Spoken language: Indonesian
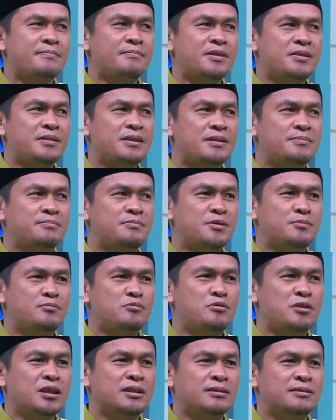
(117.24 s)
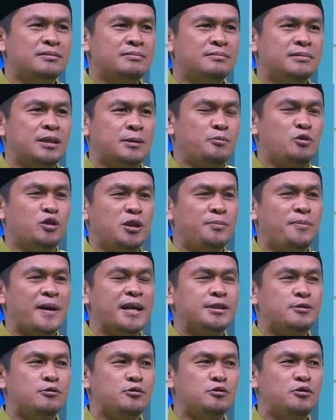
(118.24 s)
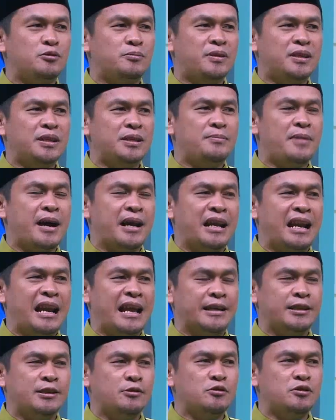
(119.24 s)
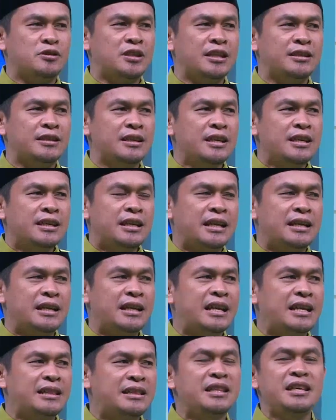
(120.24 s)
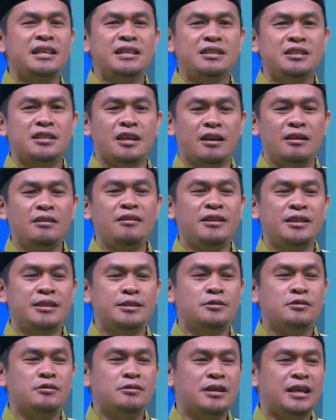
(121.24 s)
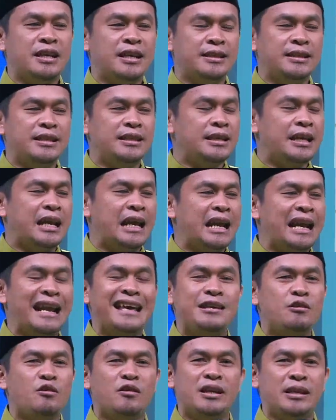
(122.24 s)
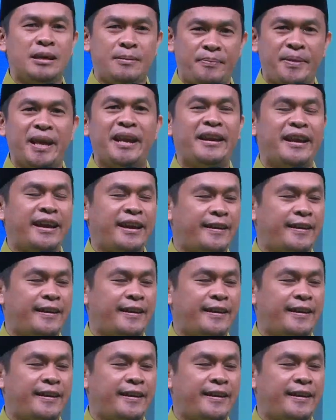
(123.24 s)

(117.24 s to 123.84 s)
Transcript: membuat termotivasi untuk beribadah lagi Ustadz. Karena nanti insya Allah di sorga nanti tidak ada lagi orang yang pendek.